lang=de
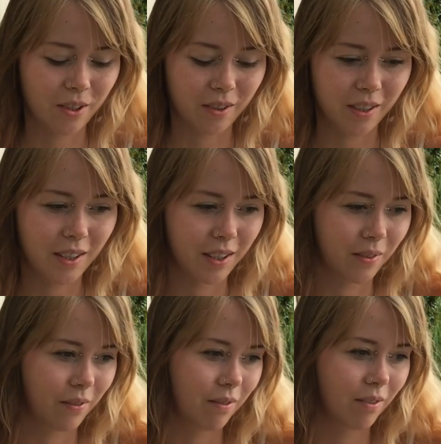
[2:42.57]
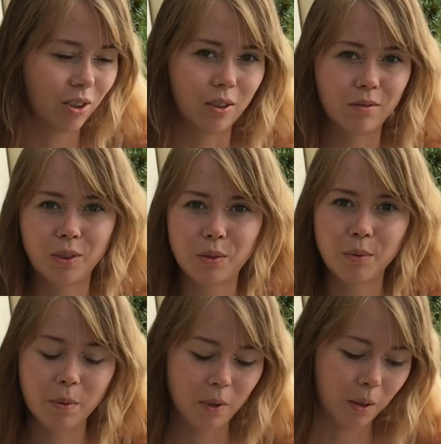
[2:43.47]
und ähm, ja,
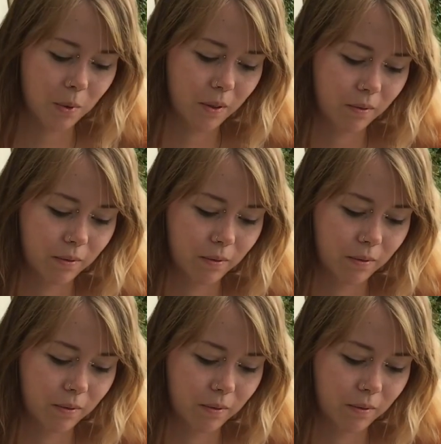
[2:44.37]
informiert bleibt.